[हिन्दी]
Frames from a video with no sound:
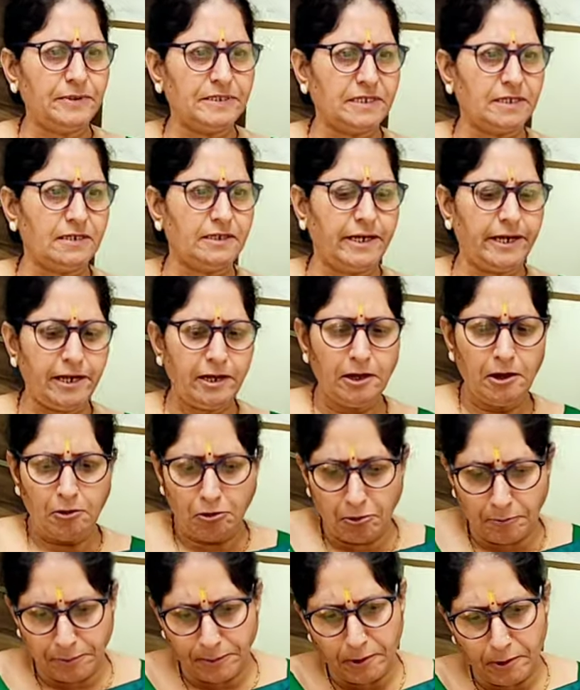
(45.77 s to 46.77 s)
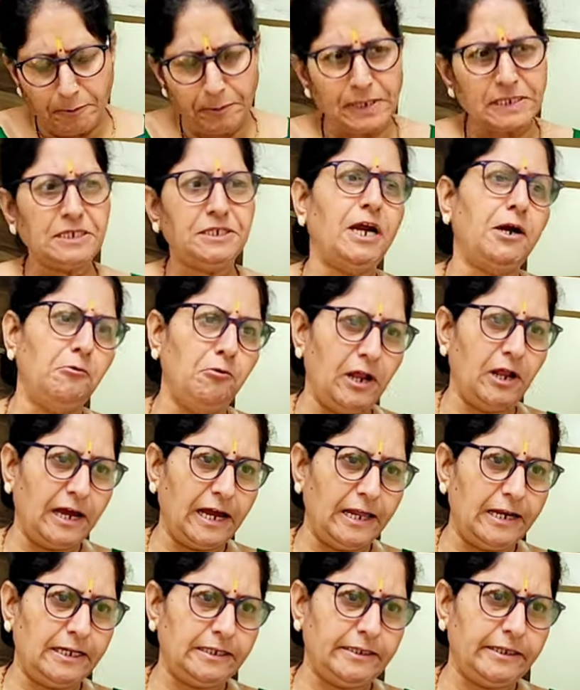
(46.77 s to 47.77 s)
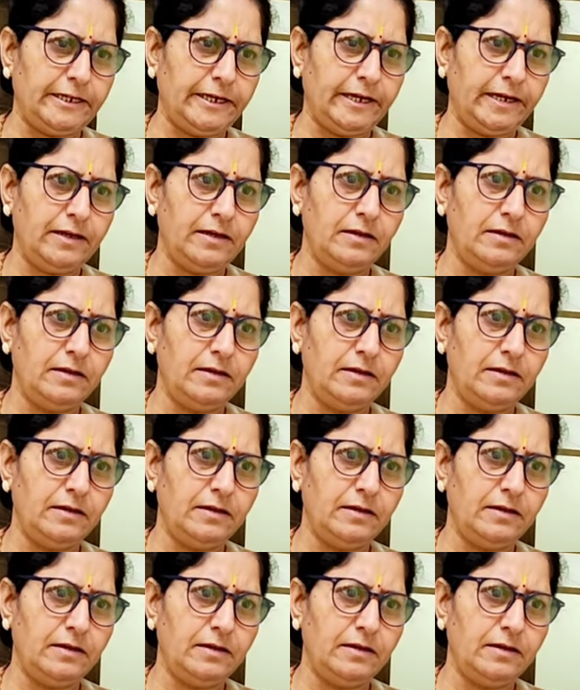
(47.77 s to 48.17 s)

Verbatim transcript: पसंद है ऊपर ऊपर से झाड़ू लगा लेती है